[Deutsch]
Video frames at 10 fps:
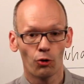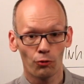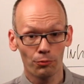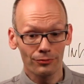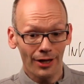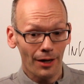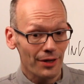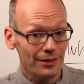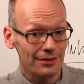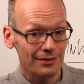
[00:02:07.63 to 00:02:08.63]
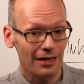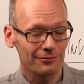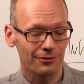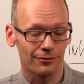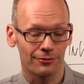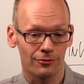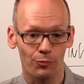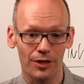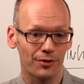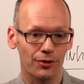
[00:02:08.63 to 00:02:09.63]
unabhängig davon,
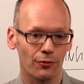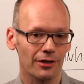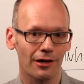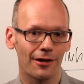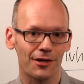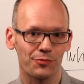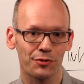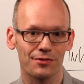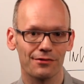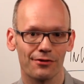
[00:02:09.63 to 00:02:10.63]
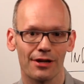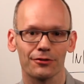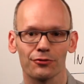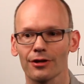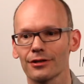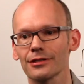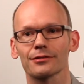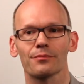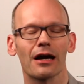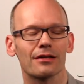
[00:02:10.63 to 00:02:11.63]
ob Ihr Betreuer ein Exposé verlangt oder
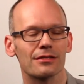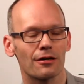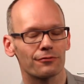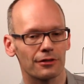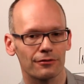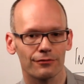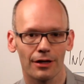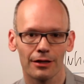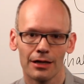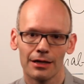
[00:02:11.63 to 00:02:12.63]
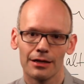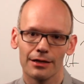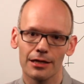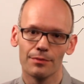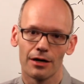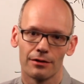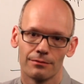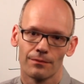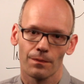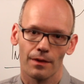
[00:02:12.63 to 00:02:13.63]
nicht, machen Sie auf jeden Fall
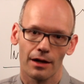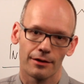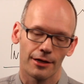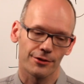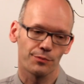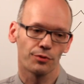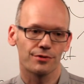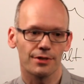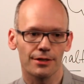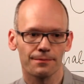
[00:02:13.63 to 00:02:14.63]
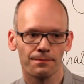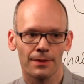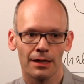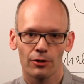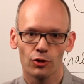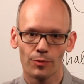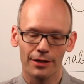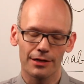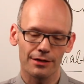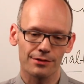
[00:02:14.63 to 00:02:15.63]
immer ein Exposé.
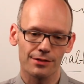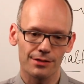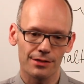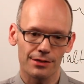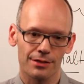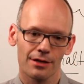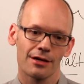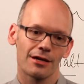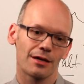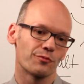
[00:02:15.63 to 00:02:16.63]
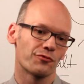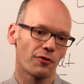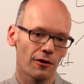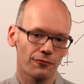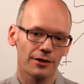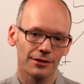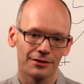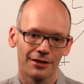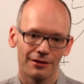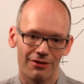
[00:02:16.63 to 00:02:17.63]
Überlegen Sie sich im
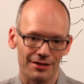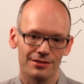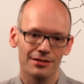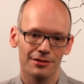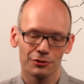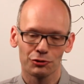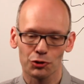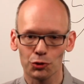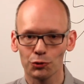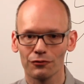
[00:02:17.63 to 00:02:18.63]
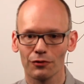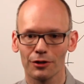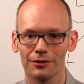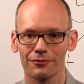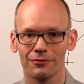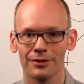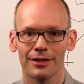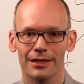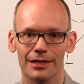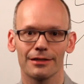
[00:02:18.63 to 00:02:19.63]
Vorfeld, was Sie tun wollen
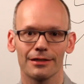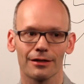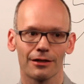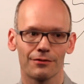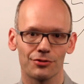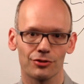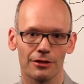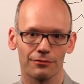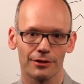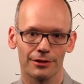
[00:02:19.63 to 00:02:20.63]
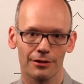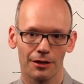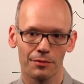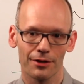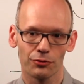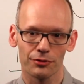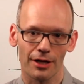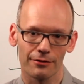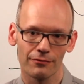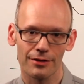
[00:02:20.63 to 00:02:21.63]
in Ihrer wissenschaftlichen Arbeit. Nur
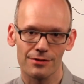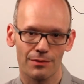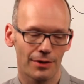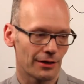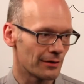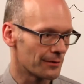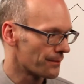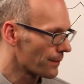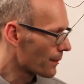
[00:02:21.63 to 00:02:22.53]
dann werden Sie am Ende